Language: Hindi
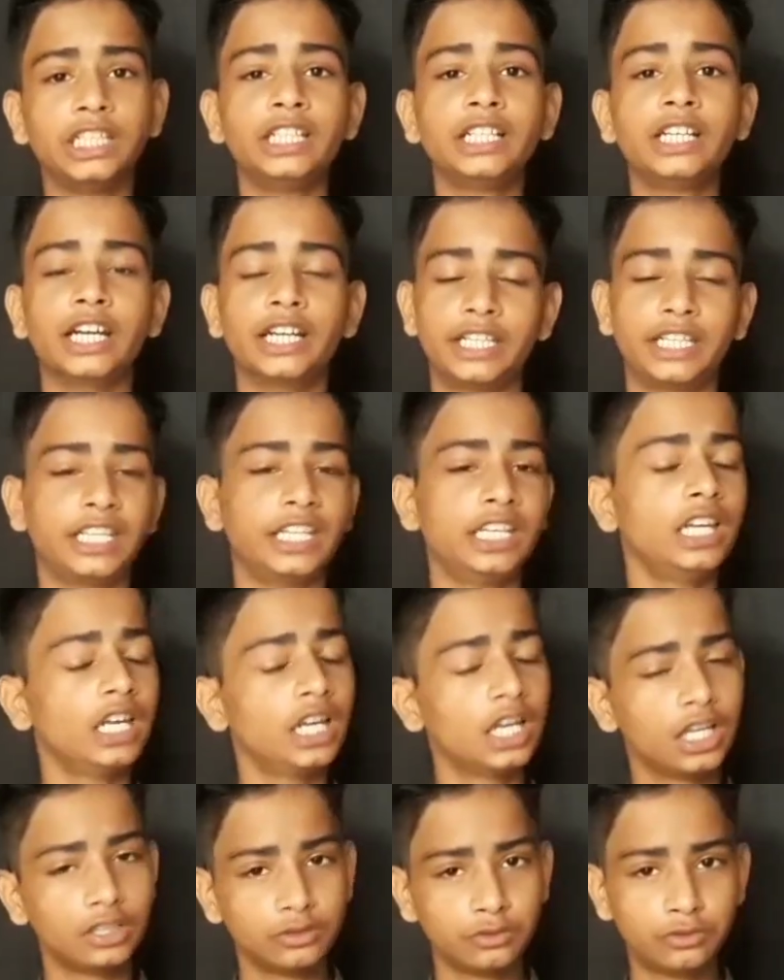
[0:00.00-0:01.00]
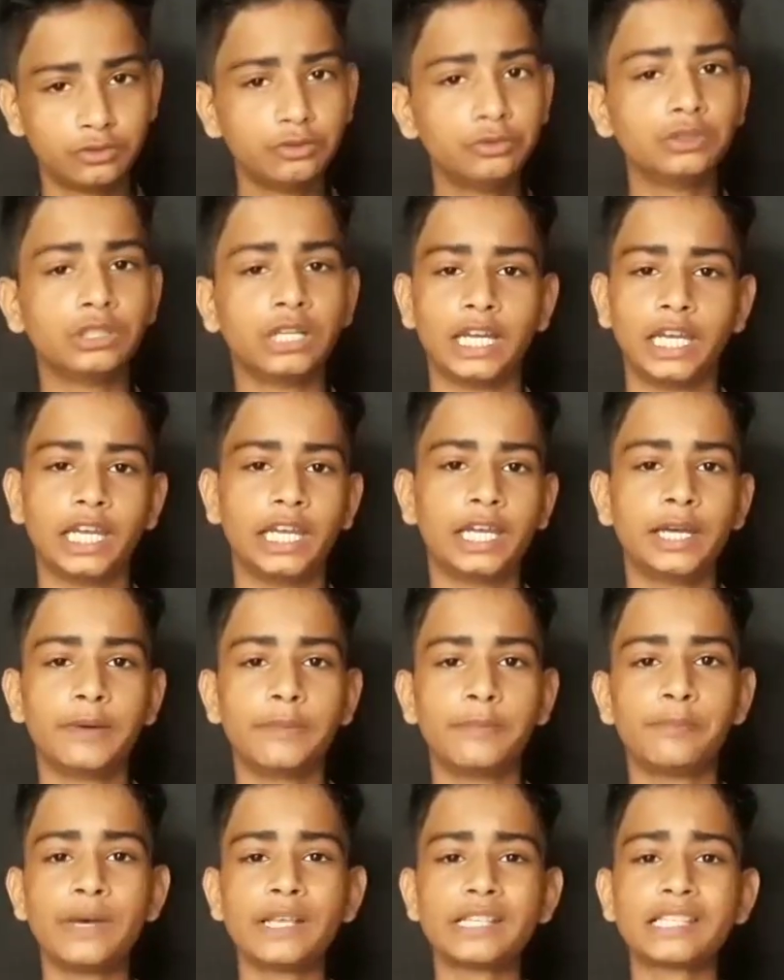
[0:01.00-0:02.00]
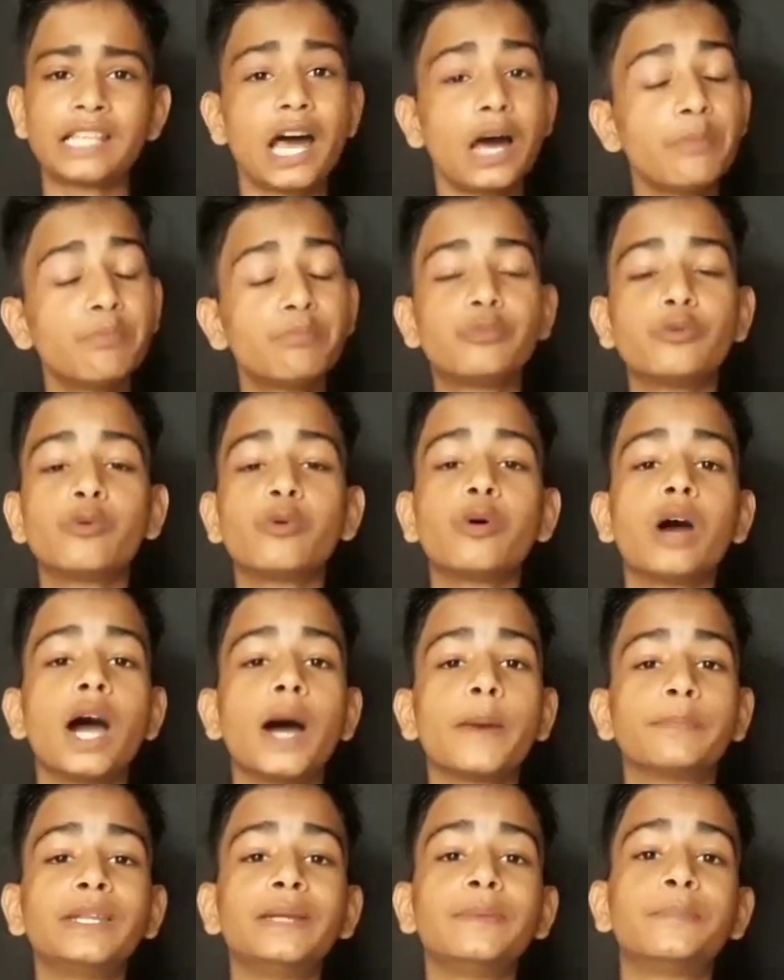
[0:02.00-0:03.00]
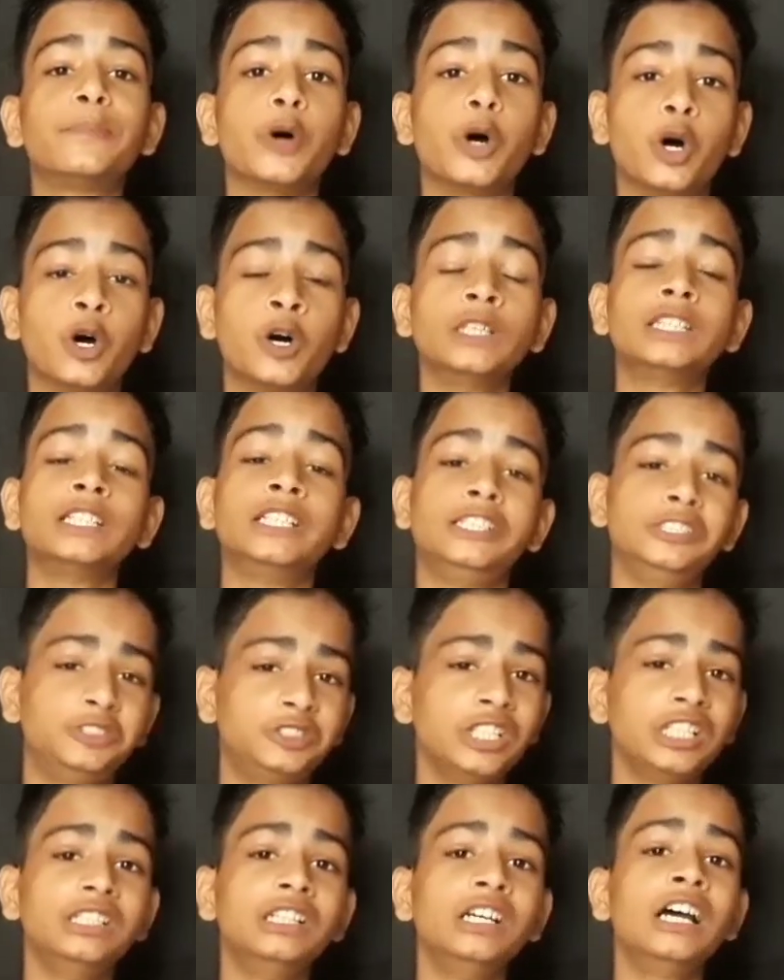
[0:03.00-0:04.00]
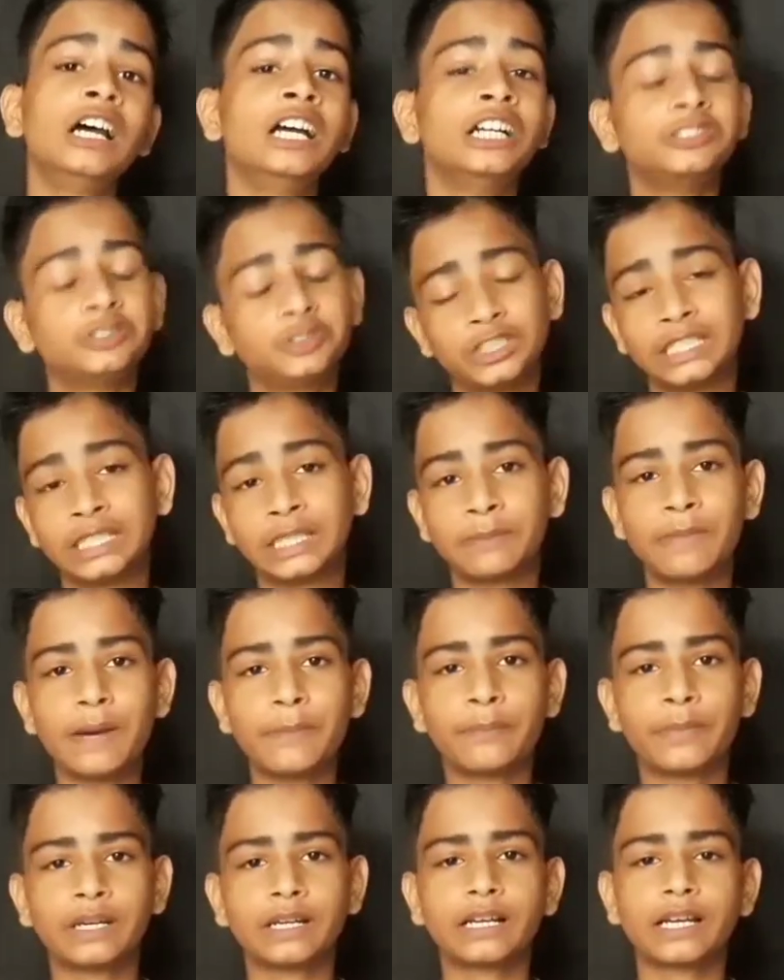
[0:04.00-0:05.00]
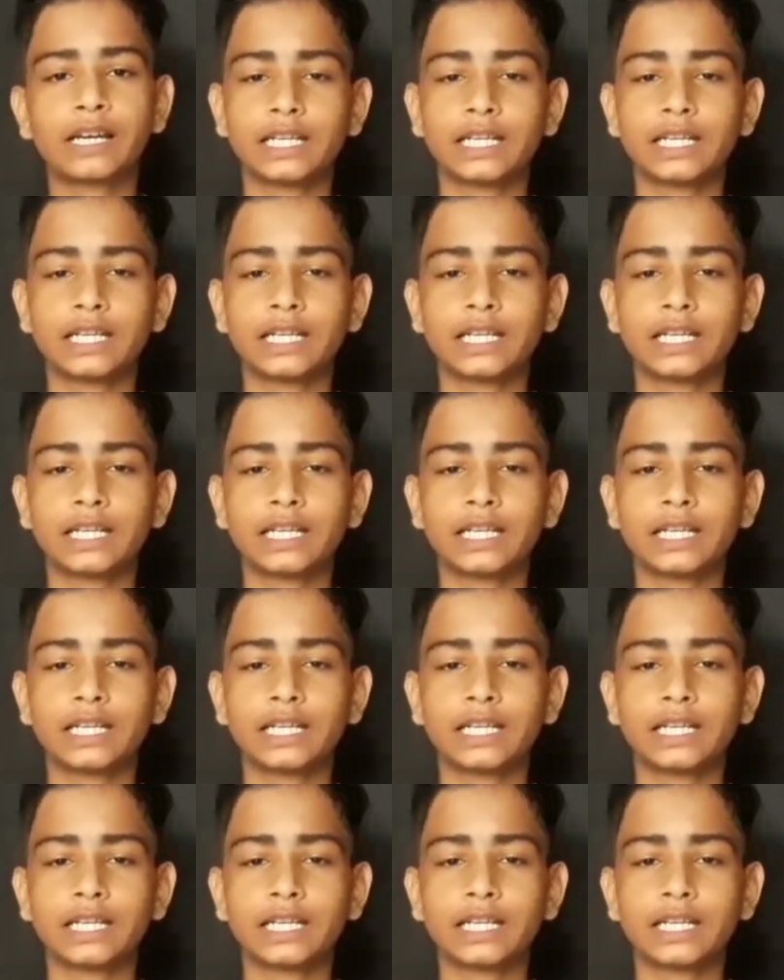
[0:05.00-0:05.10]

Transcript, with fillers: ही घंटे दूर है बस अब वो अपने बहुत ही जल्द चंद्रमा पर